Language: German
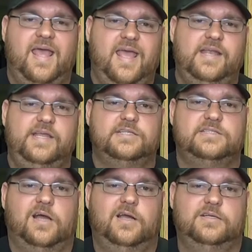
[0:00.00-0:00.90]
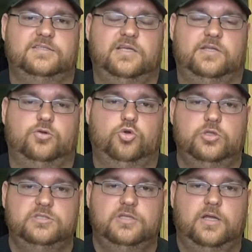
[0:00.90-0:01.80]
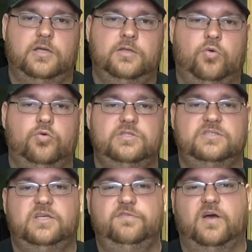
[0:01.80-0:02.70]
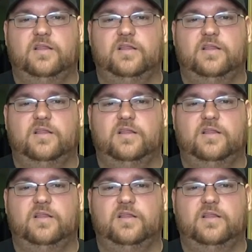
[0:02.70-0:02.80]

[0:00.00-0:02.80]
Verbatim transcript: Annie ist angesehene Künstlerin und Steve